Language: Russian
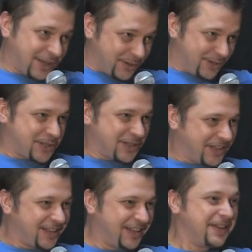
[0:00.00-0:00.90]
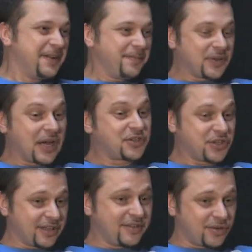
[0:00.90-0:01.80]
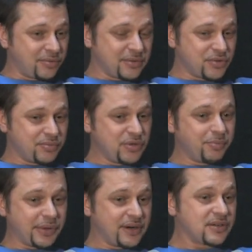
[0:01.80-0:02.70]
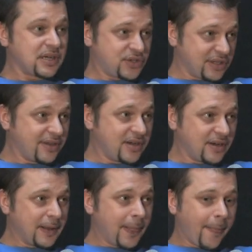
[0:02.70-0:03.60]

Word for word: Анатольевичу, да, как к человеку, потому что мне он понравился как человек.